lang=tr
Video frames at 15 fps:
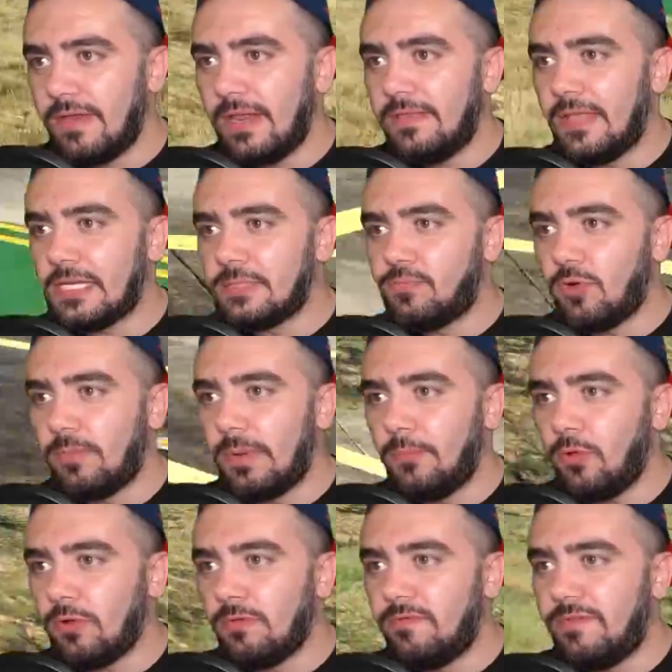Frenleriz
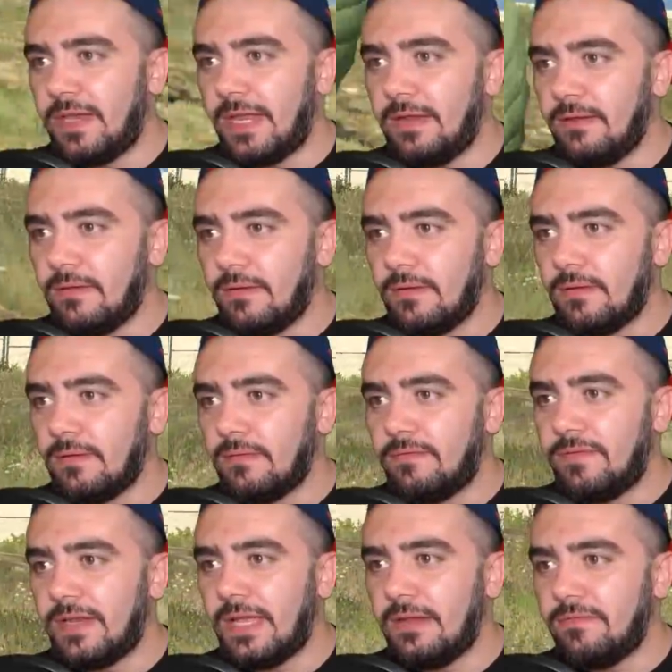problem yok. Fren.
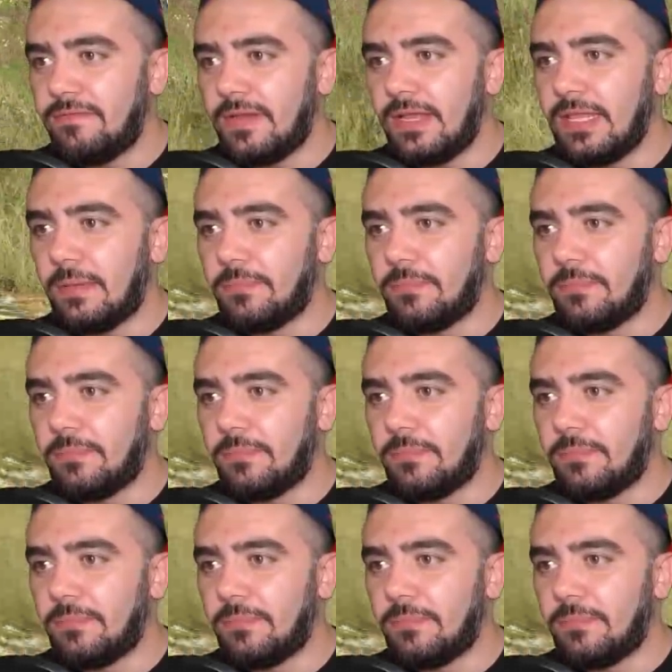Fren. Fren